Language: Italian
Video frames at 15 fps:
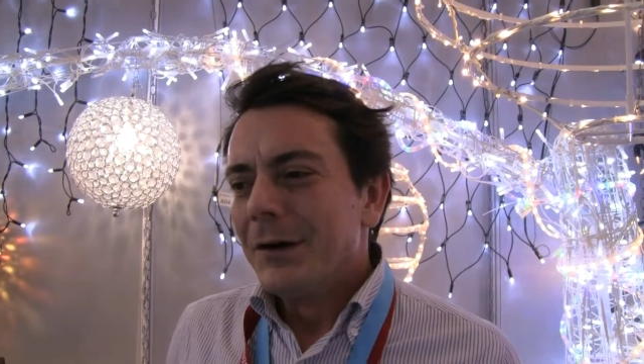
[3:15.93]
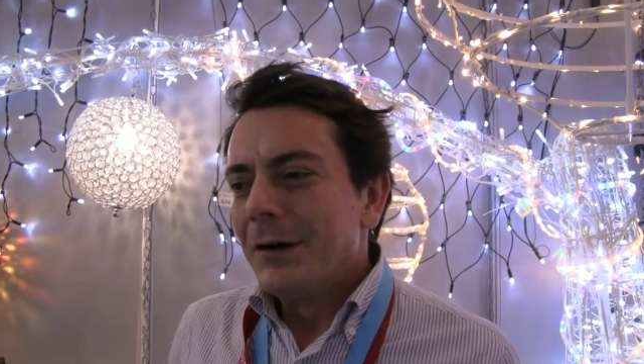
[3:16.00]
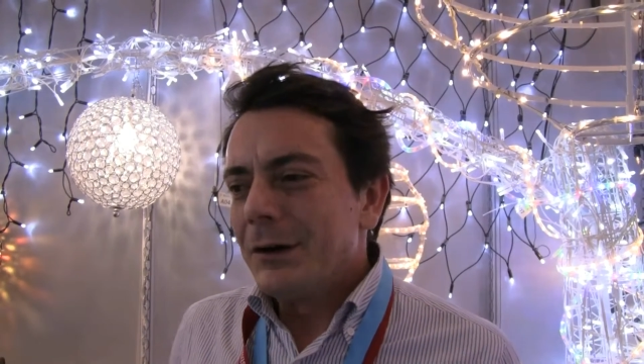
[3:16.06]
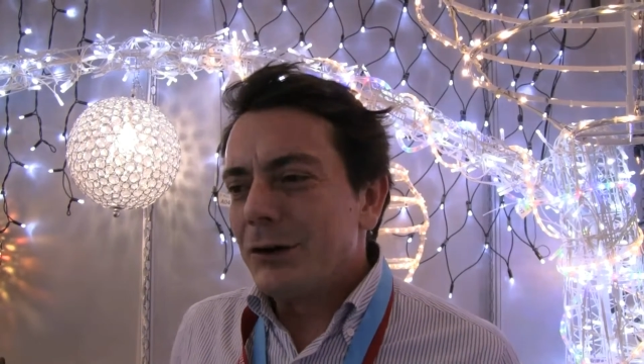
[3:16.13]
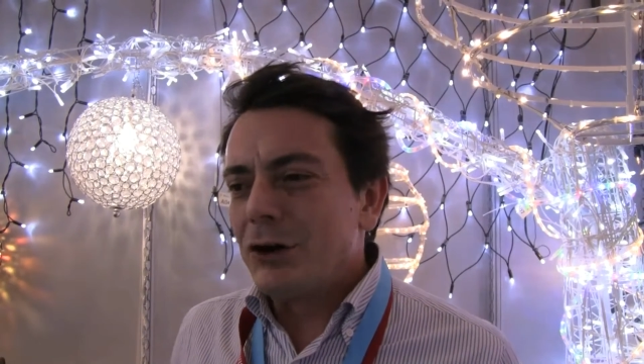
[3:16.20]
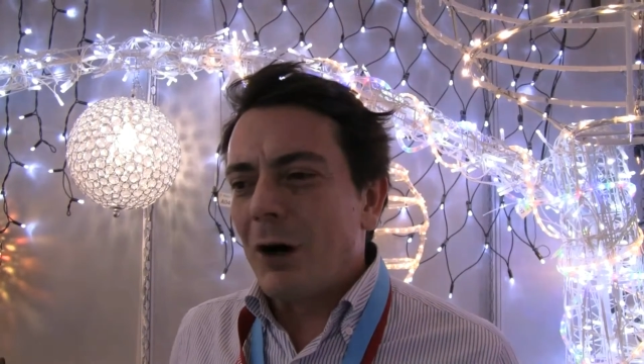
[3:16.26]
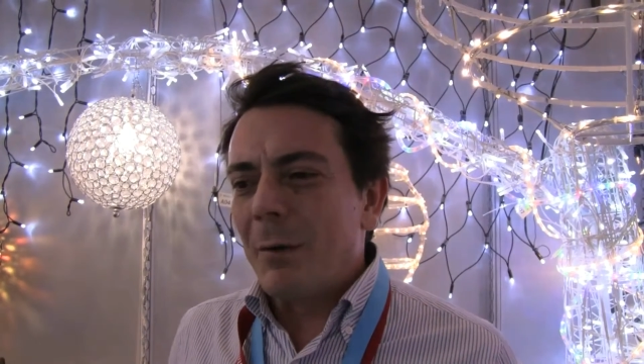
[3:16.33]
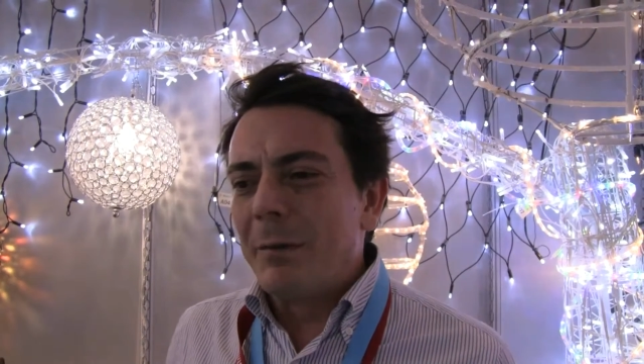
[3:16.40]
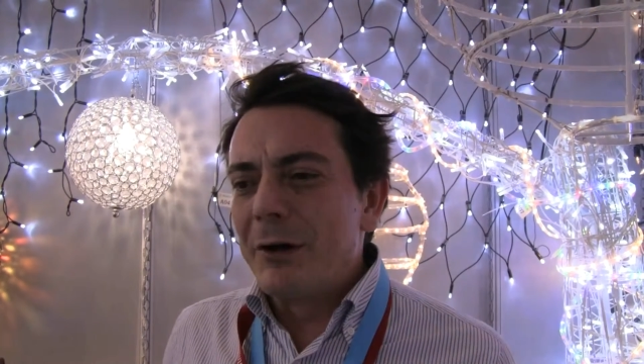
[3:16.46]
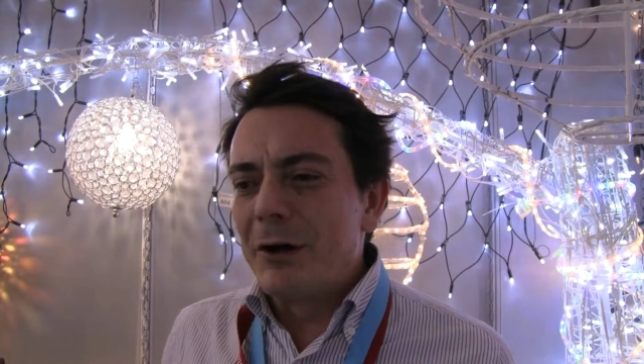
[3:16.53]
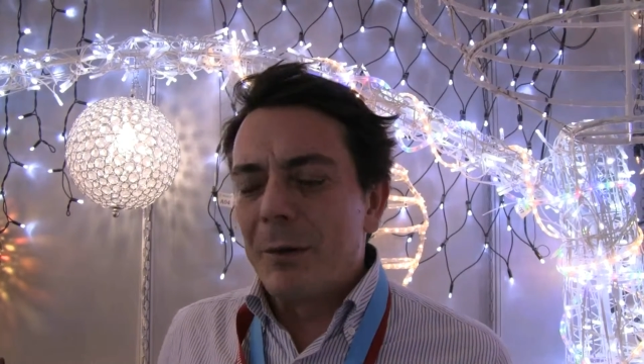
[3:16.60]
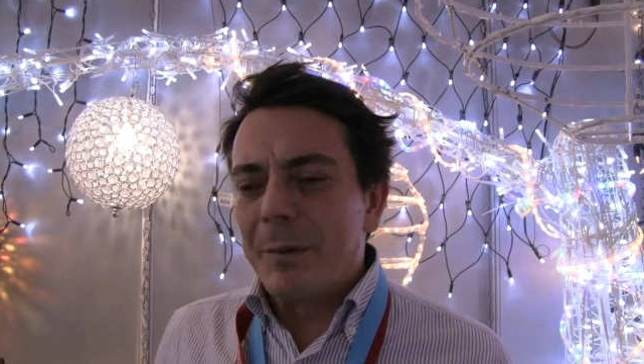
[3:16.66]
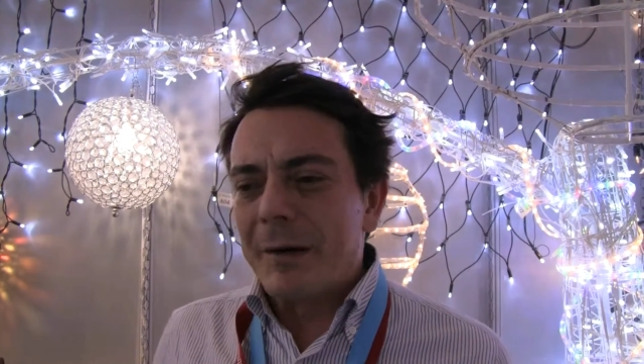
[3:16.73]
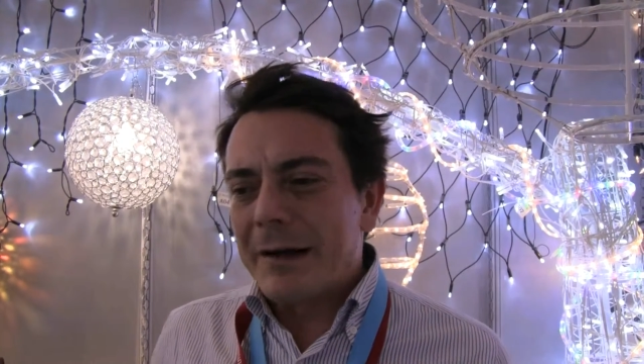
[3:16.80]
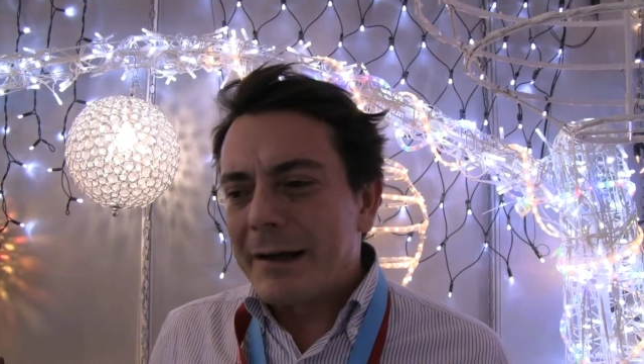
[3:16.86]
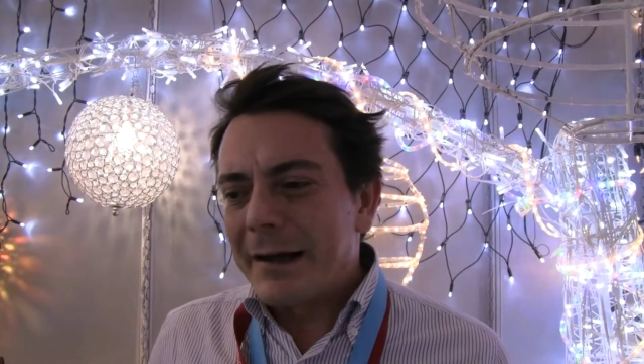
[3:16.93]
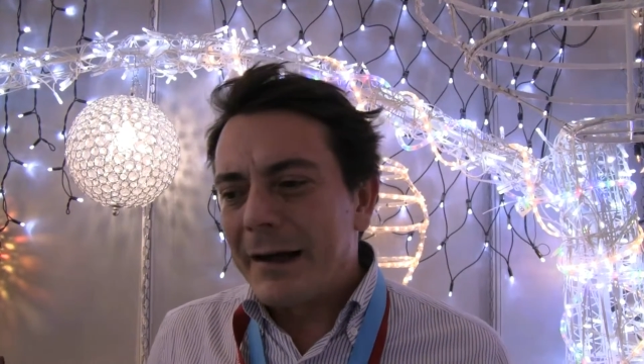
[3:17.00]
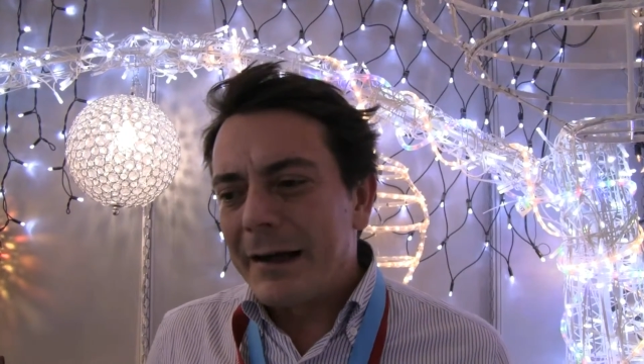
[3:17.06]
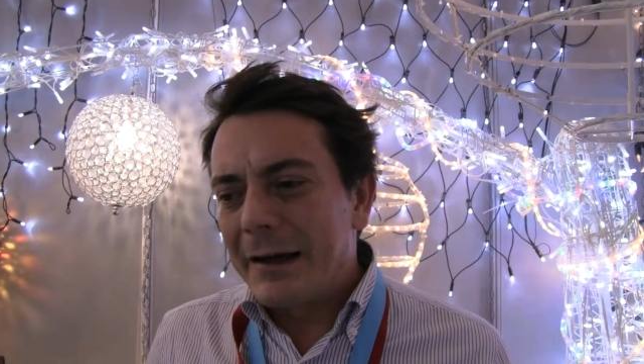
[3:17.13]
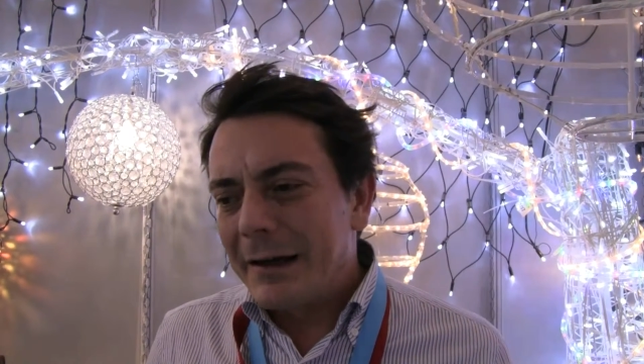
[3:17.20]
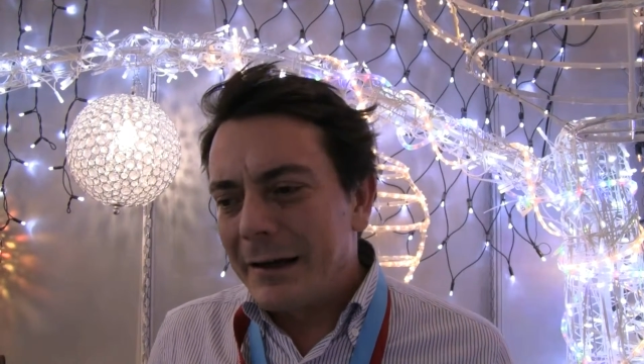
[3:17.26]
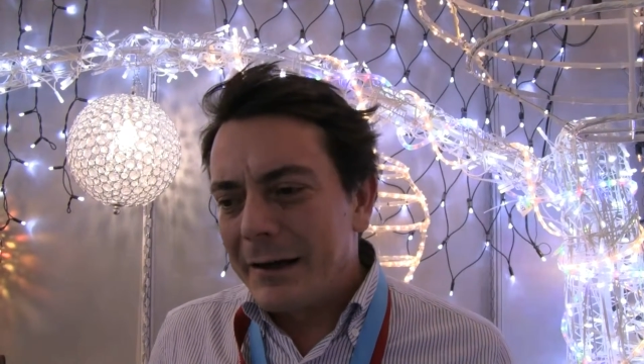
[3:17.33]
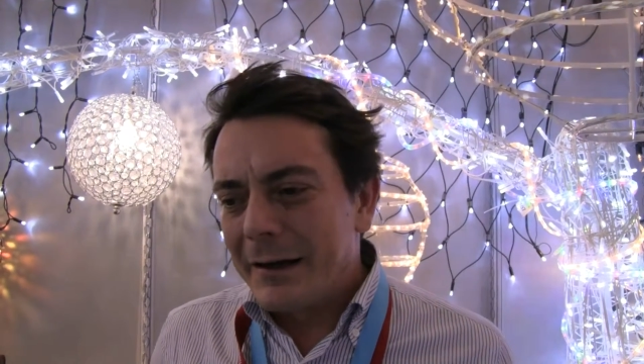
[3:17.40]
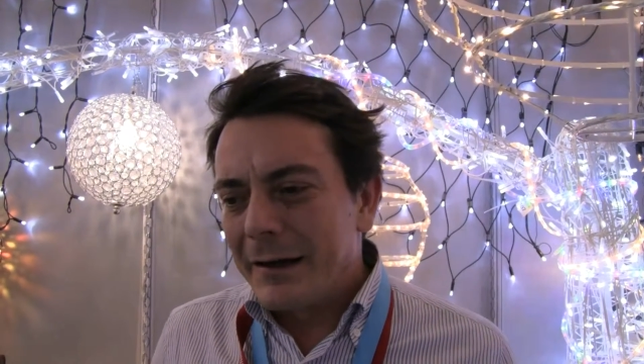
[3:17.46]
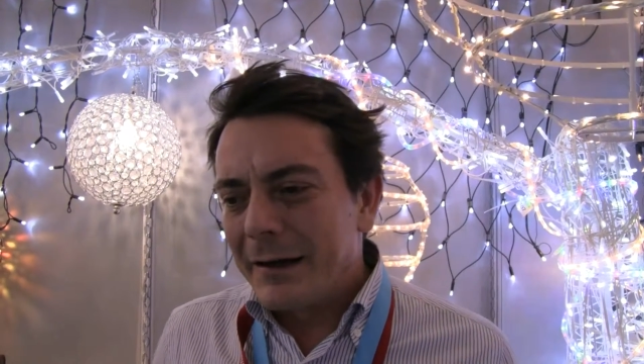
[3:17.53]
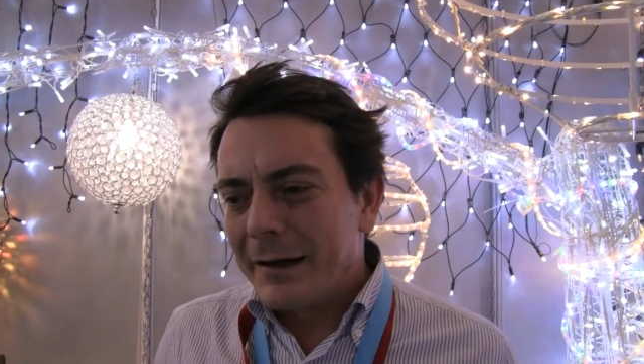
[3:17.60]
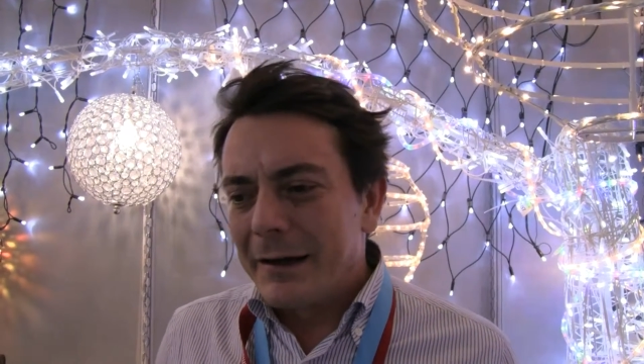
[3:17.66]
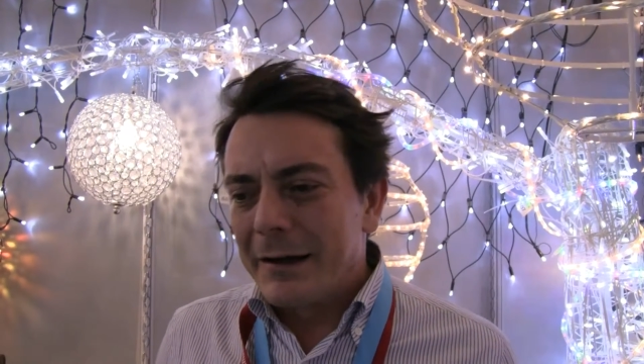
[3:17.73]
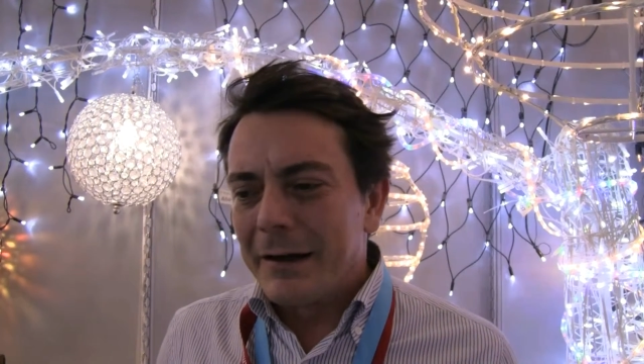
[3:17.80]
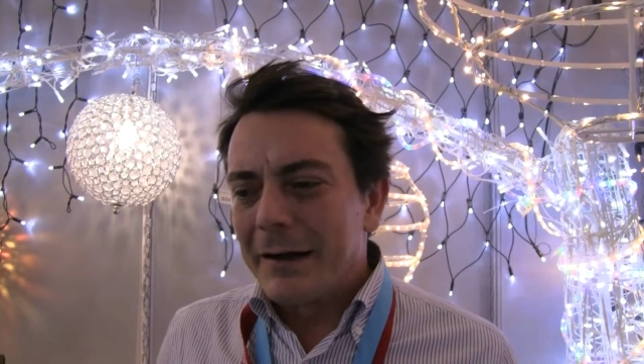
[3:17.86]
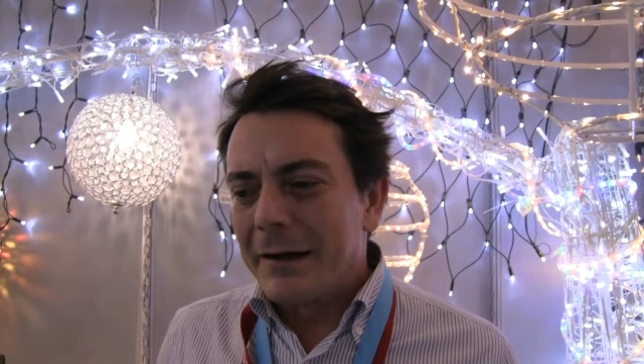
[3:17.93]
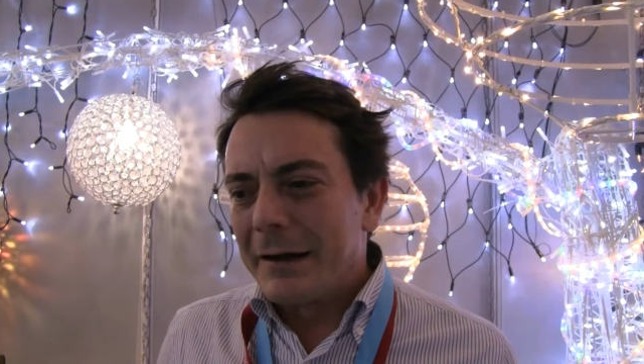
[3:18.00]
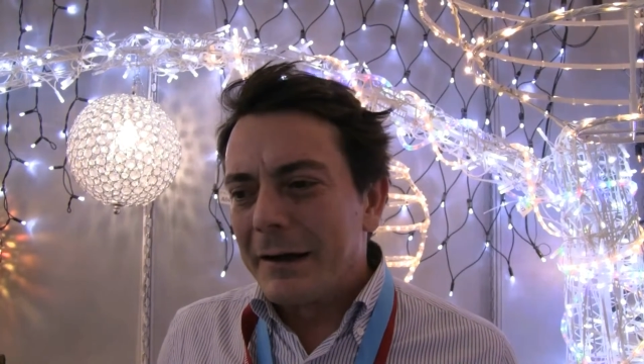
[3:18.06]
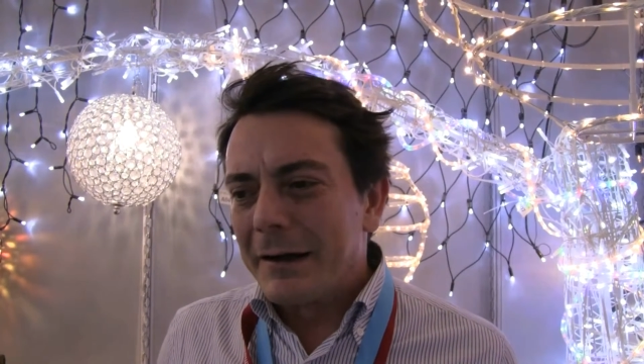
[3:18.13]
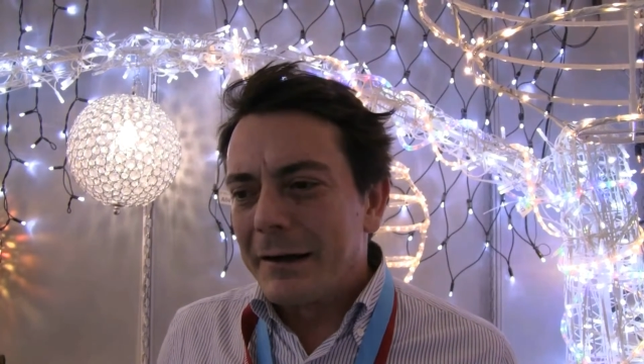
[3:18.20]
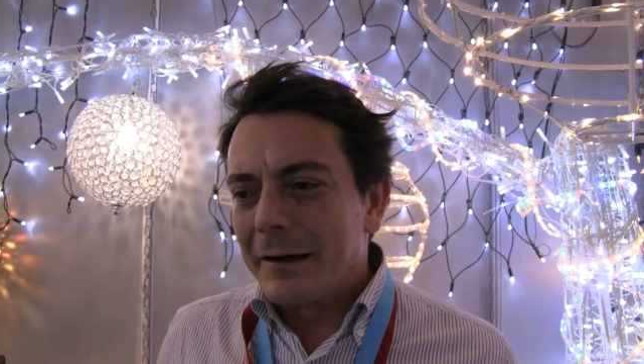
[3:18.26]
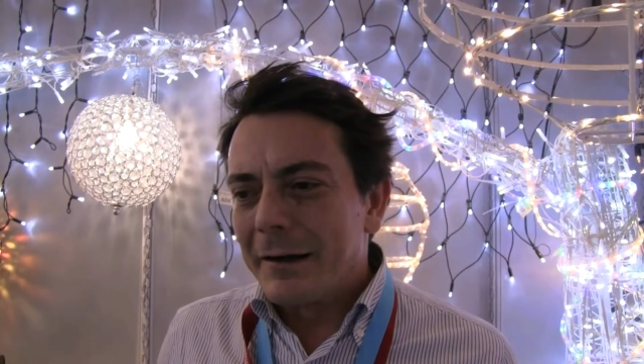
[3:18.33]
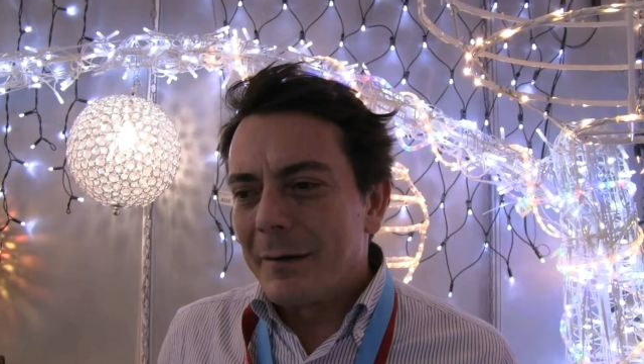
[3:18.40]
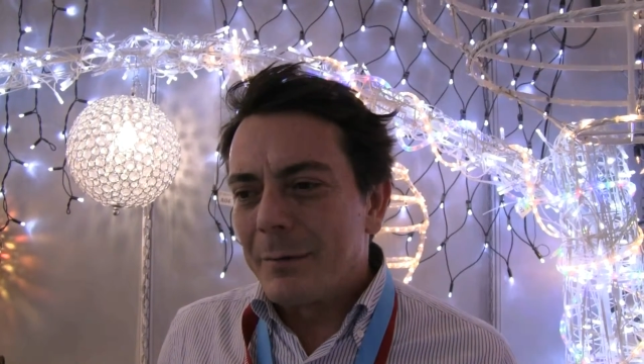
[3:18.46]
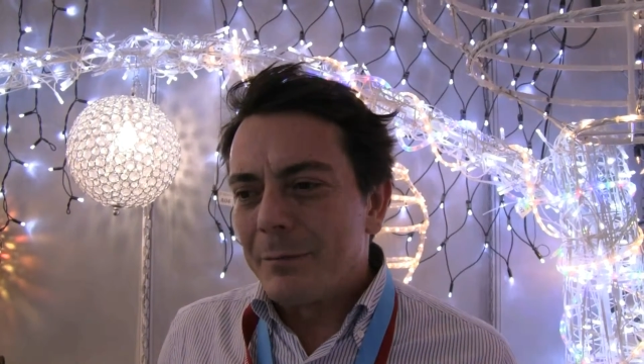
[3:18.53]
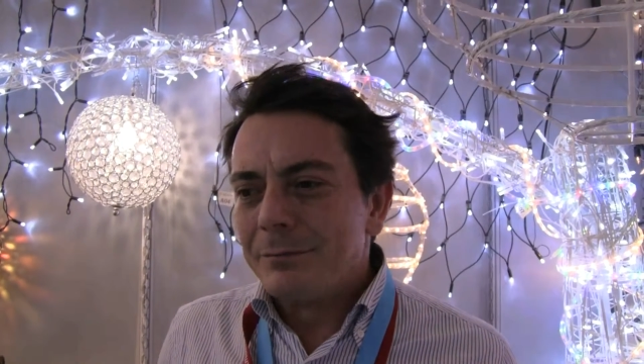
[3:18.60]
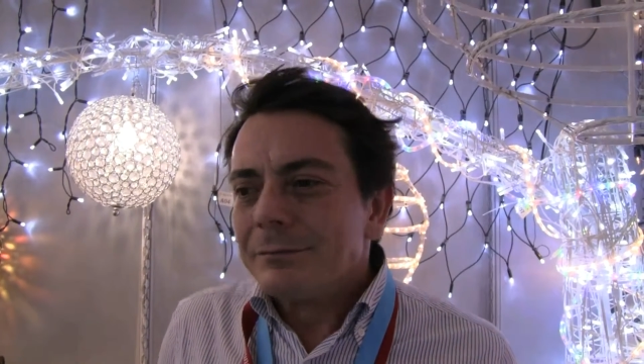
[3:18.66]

d'obbligo perché eh,